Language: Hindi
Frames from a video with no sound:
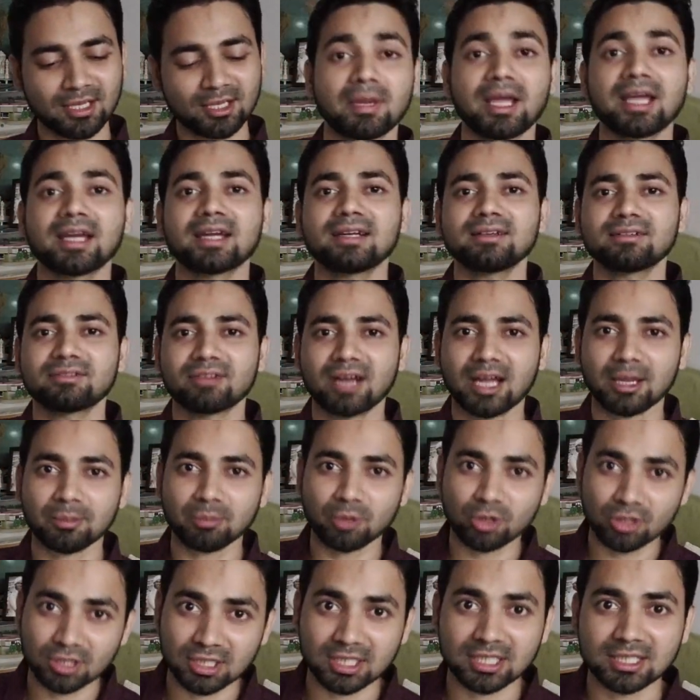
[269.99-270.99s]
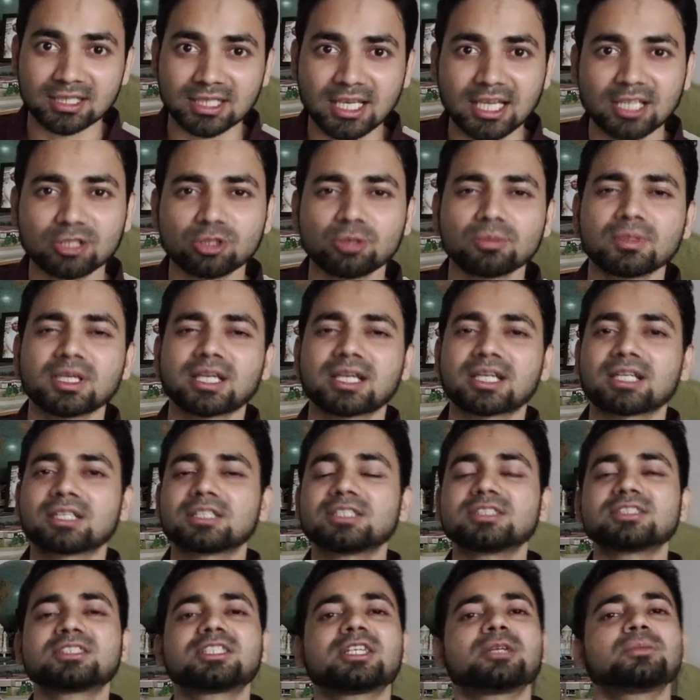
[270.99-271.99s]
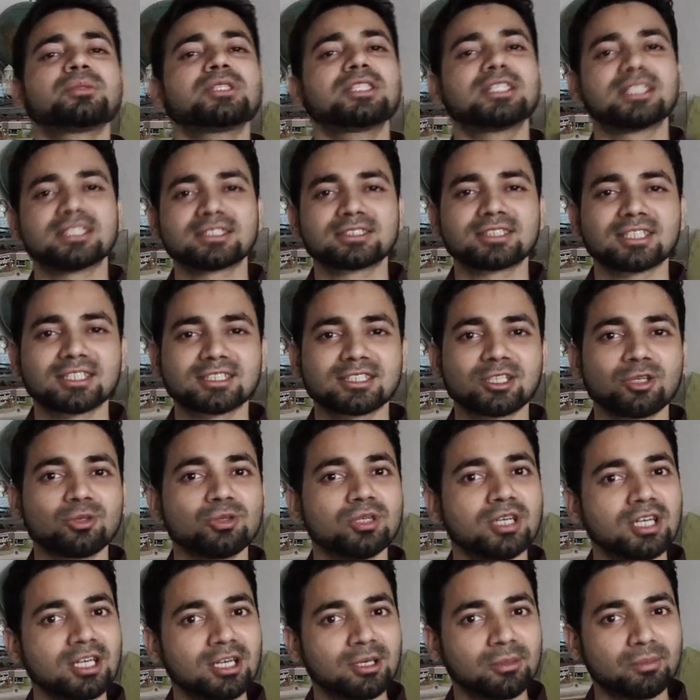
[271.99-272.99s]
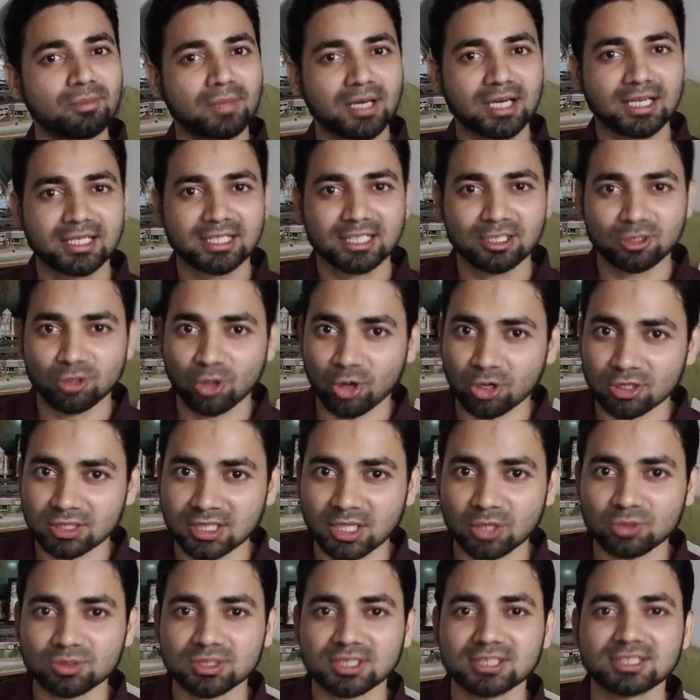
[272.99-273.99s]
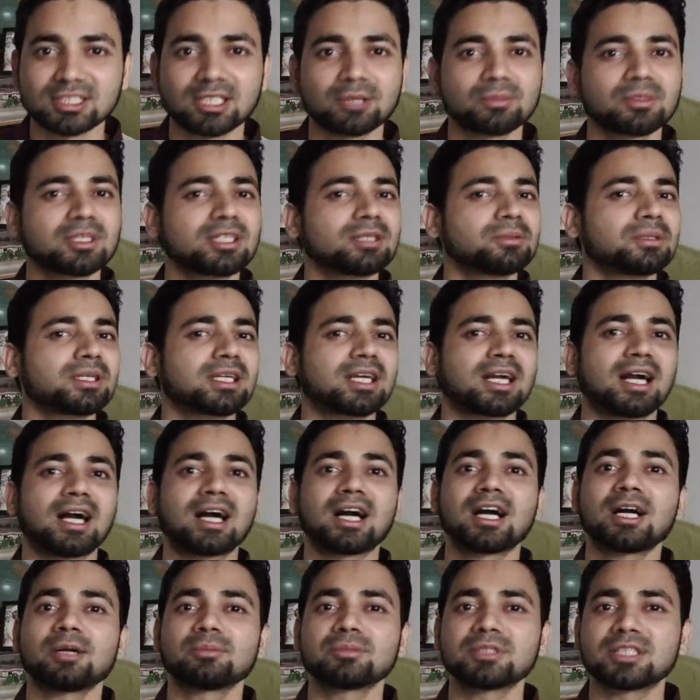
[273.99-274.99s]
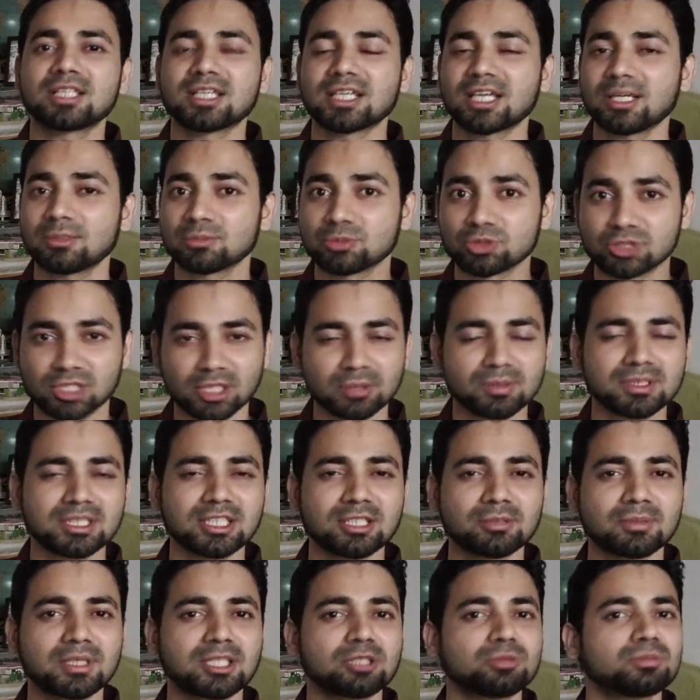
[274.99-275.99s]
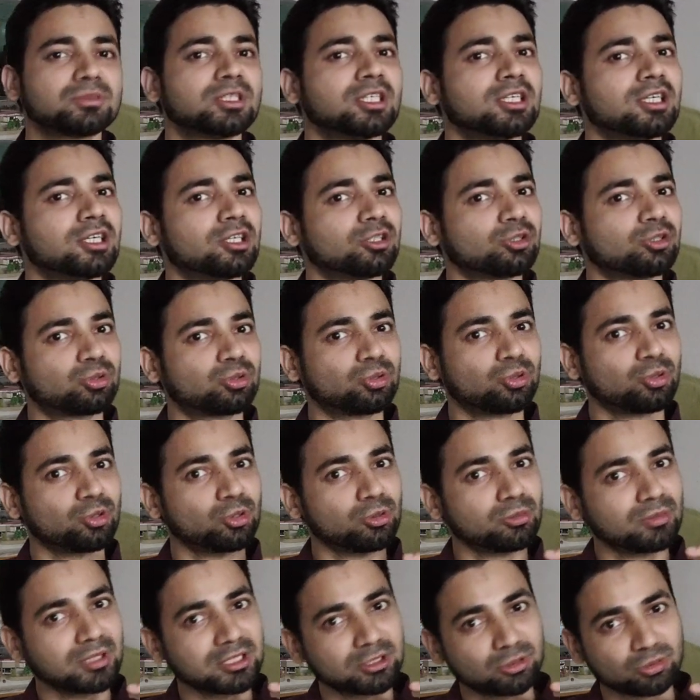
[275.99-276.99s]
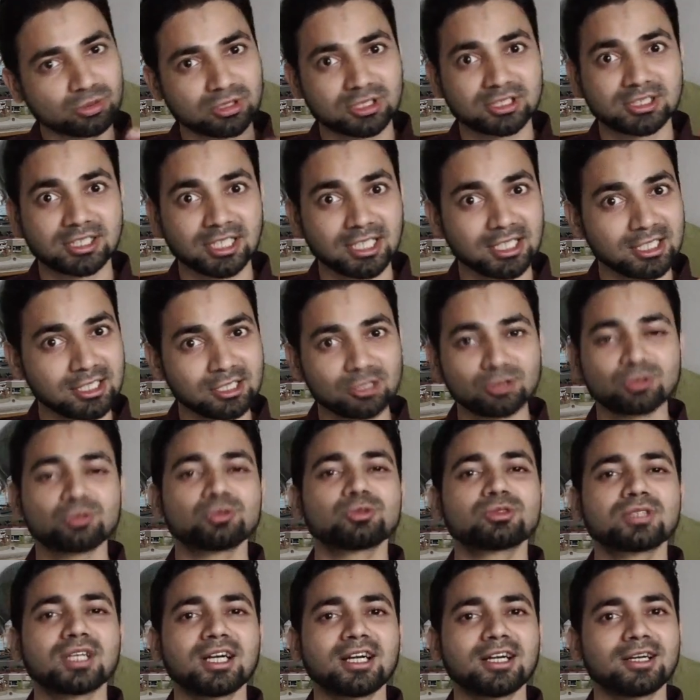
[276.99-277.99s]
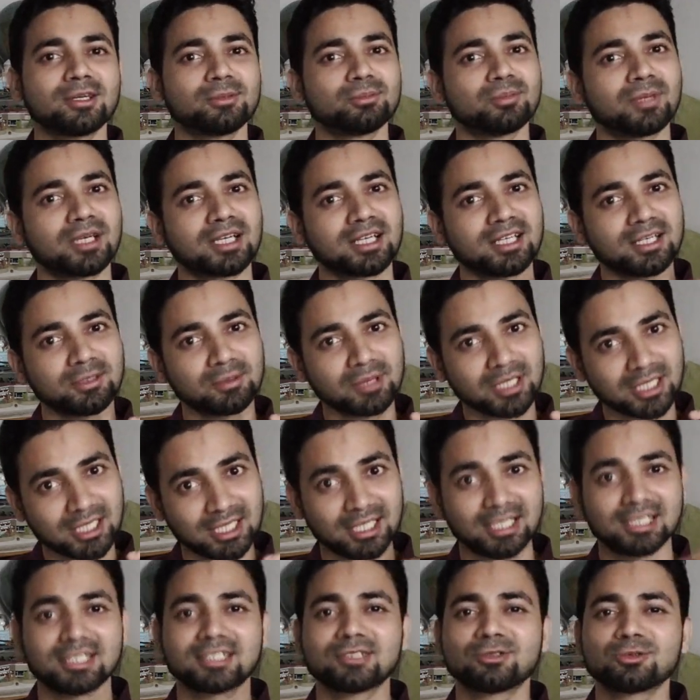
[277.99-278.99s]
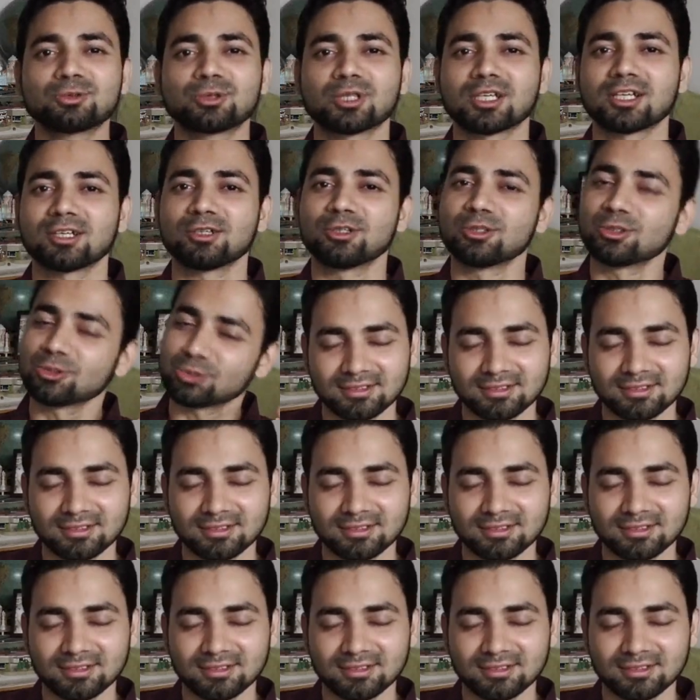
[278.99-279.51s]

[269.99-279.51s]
भाई अगर ट्राईपॉड लेना है तो मैं कहीं से भी ले सकता हूँ मगर ये लॉकडाउन के समय में कहाँ मिलेगा मुझे भी नहीं मालूम तो मैं तुझसे ही लूँगा मगर मैं ख़रीदूँगा